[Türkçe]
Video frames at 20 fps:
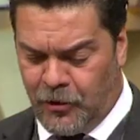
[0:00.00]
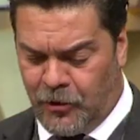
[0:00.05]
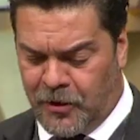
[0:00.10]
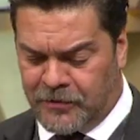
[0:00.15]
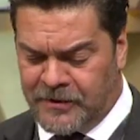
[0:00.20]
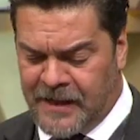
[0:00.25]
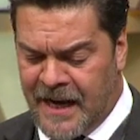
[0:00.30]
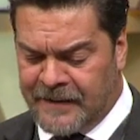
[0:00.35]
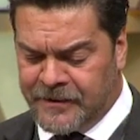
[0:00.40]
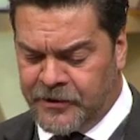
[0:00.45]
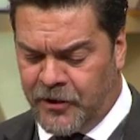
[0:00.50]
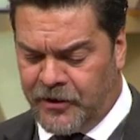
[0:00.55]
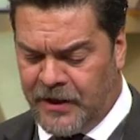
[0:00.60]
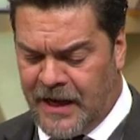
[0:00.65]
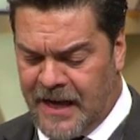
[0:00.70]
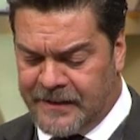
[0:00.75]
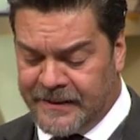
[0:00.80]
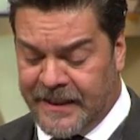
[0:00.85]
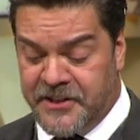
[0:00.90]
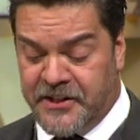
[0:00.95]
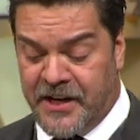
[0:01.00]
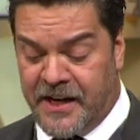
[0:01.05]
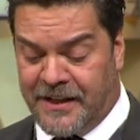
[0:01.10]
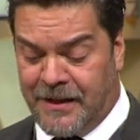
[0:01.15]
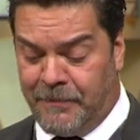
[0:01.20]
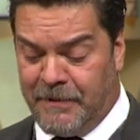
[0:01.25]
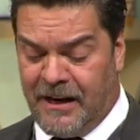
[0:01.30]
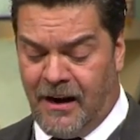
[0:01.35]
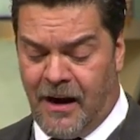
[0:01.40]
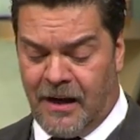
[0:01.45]
ve her gün her gece
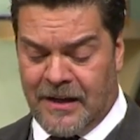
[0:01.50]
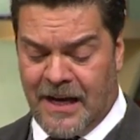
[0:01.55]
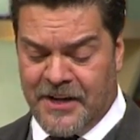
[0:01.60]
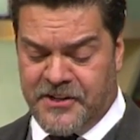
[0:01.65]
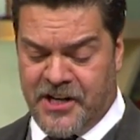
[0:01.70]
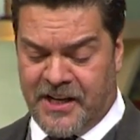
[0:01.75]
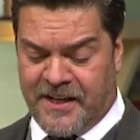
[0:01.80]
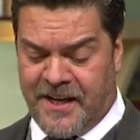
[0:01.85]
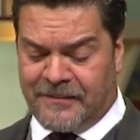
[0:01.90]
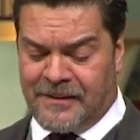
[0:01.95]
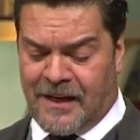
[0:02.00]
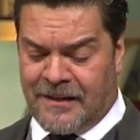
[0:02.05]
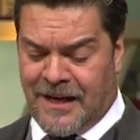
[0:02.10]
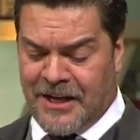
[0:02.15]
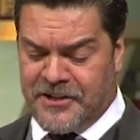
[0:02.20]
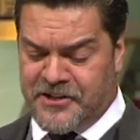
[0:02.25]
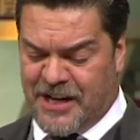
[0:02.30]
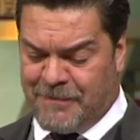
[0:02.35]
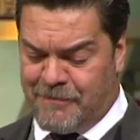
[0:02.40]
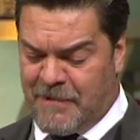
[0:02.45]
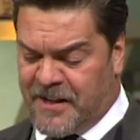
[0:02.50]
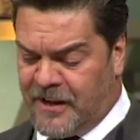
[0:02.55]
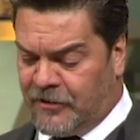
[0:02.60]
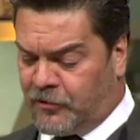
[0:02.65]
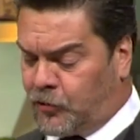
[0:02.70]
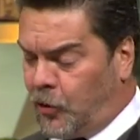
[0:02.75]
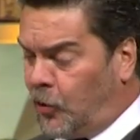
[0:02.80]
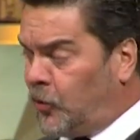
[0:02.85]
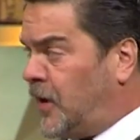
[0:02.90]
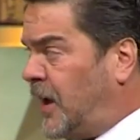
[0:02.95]
ekibiyle halay çeker. Halay hmm. çekmeden
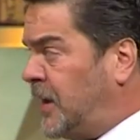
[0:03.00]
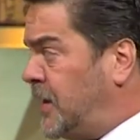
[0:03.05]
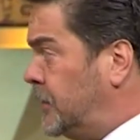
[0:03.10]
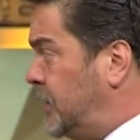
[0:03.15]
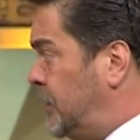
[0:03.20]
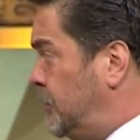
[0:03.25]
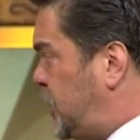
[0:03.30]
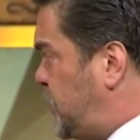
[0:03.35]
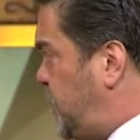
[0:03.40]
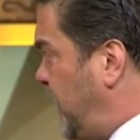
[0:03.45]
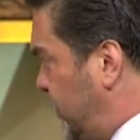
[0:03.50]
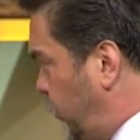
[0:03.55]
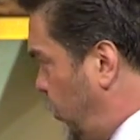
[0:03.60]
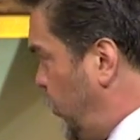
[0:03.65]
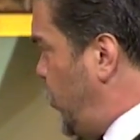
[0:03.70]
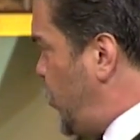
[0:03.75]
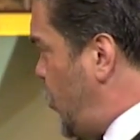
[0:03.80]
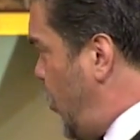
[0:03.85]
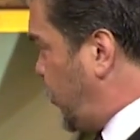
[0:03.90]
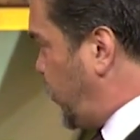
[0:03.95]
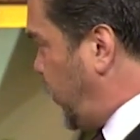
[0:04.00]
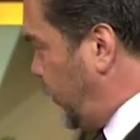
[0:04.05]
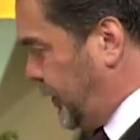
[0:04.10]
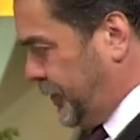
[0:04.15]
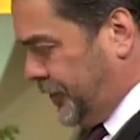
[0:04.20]
sonlandırılmış bir günü yoktur